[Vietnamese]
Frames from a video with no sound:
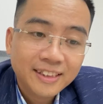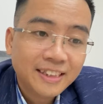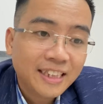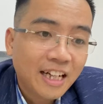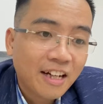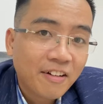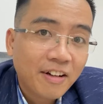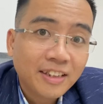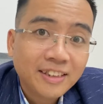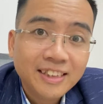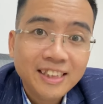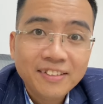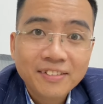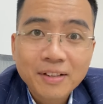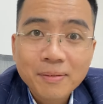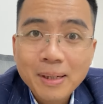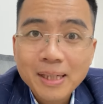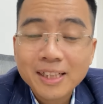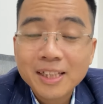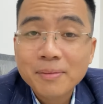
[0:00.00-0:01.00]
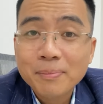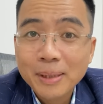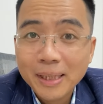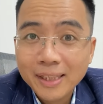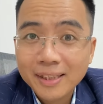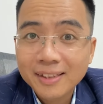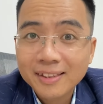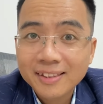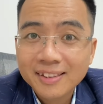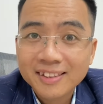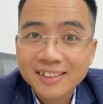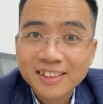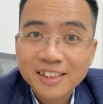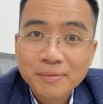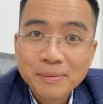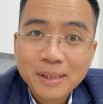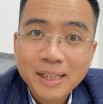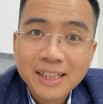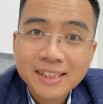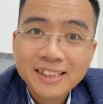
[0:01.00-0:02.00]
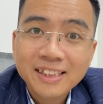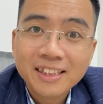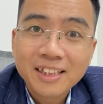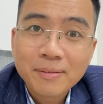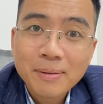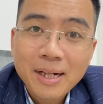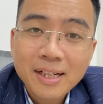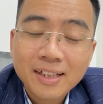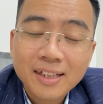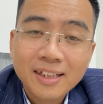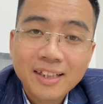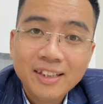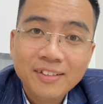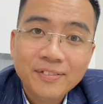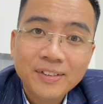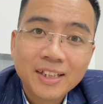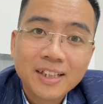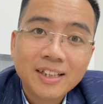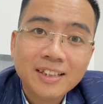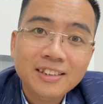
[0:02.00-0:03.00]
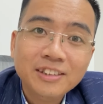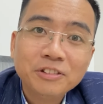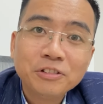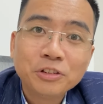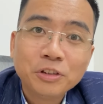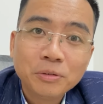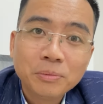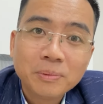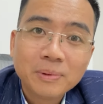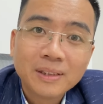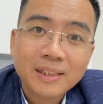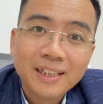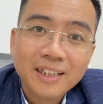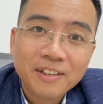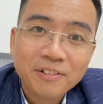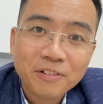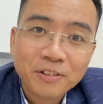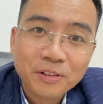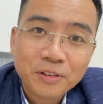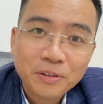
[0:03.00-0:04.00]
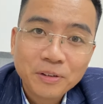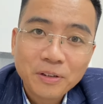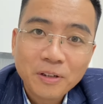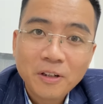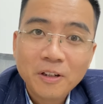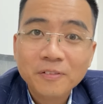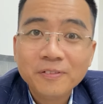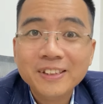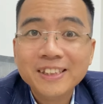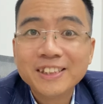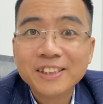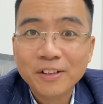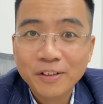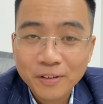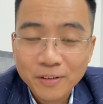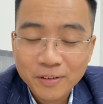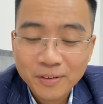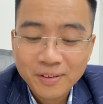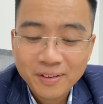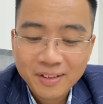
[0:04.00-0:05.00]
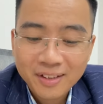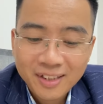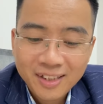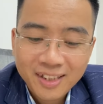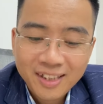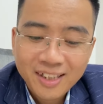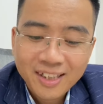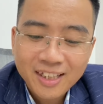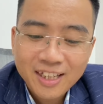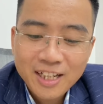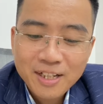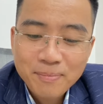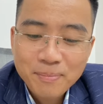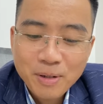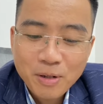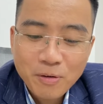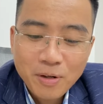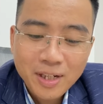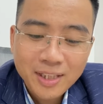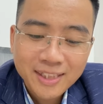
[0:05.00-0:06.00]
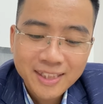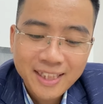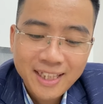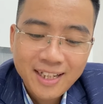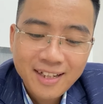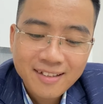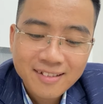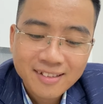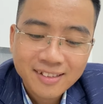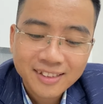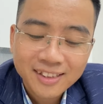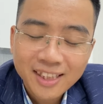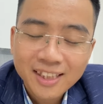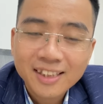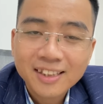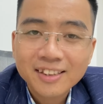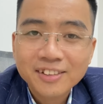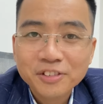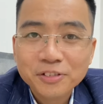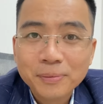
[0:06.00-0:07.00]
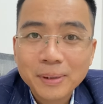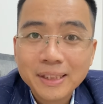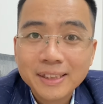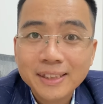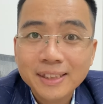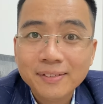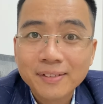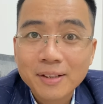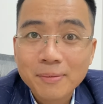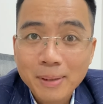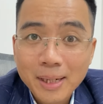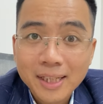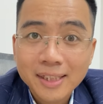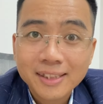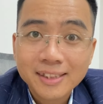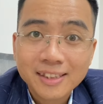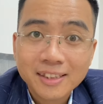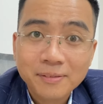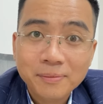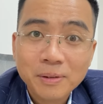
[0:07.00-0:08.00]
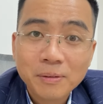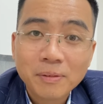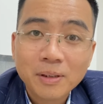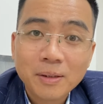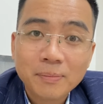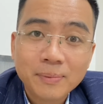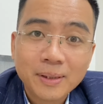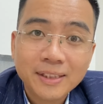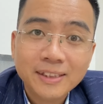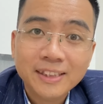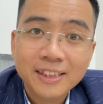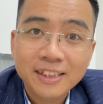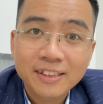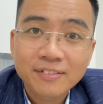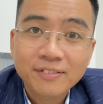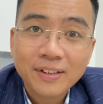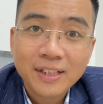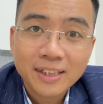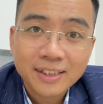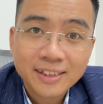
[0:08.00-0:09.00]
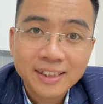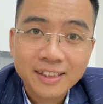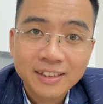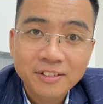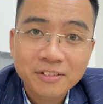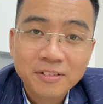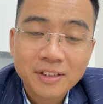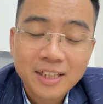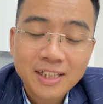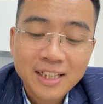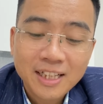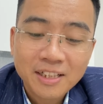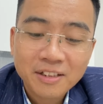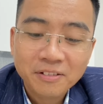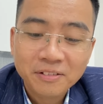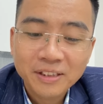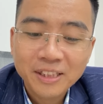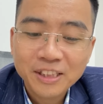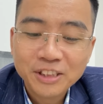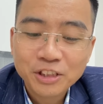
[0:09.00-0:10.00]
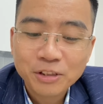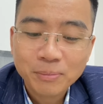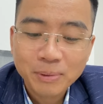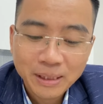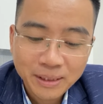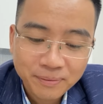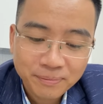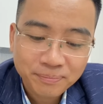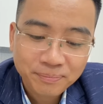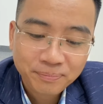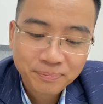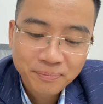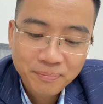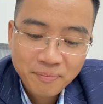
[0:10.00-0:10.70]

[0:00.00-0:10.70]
Xin chào anh chị và các bạn thân mến Chào mừng anh chị và các bạn đã đến với kênh youtube Tiền của tôi Official Kênh mà Hòa sẽ hướng dẫn giúp anh chị và các bạn sớm độc lập tài chính và sở hữu căn nhà đầu tiên cho mình